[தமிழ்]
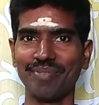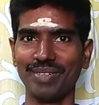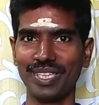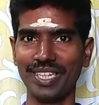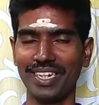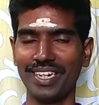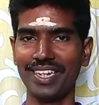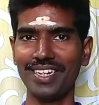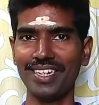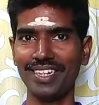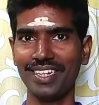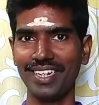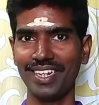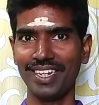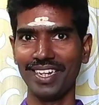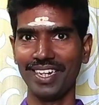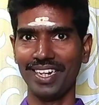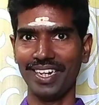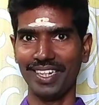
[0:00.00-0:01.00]
முதல்ல
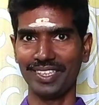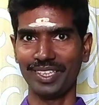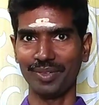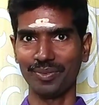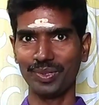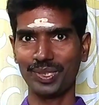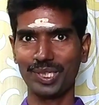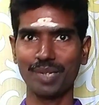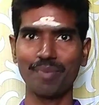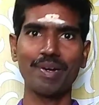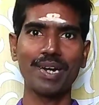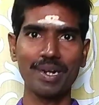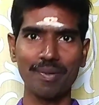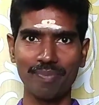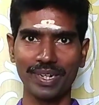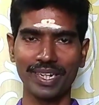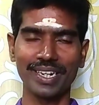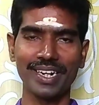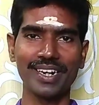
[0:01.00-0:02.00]
அந்த உச்சமான
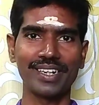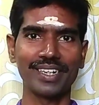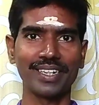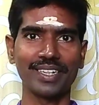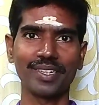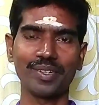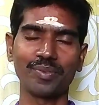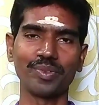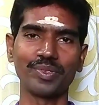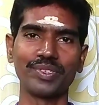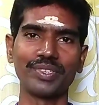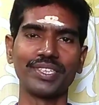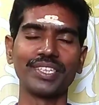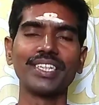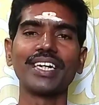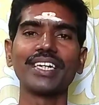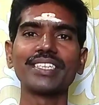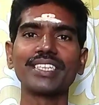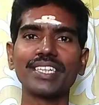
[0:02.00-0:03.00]
பலனை அழகாக
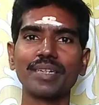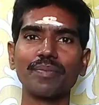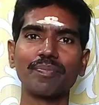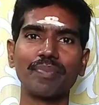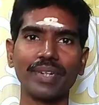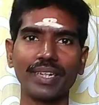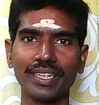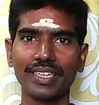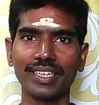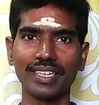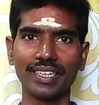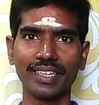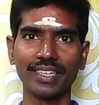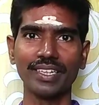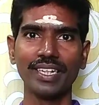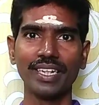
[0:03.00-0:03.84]
கொடுத்துட்டு அதற்கு பிறகு